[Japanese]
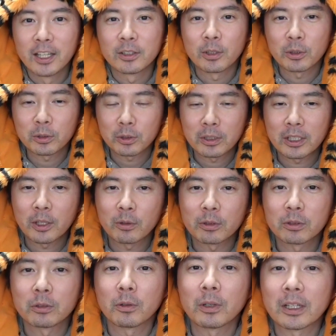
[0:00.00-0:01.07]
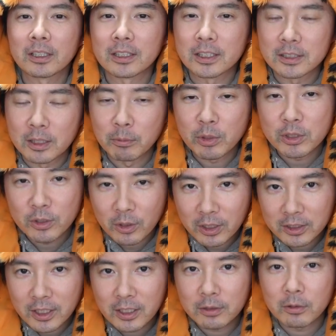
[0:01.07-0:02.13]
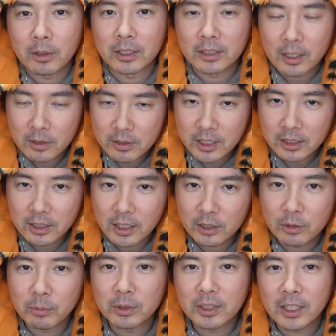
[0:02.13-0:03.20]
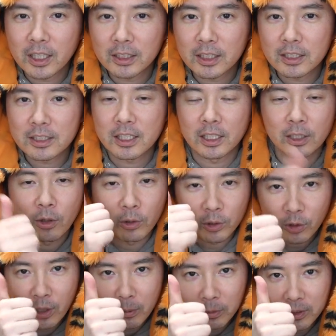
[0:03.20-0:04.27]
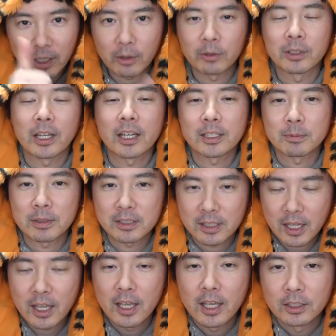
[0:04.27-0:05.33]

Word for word: ということで今日の動画はですね、もし良かったなとか楽しかったなと思った方はぜひ高評価ボタンお願いしますね。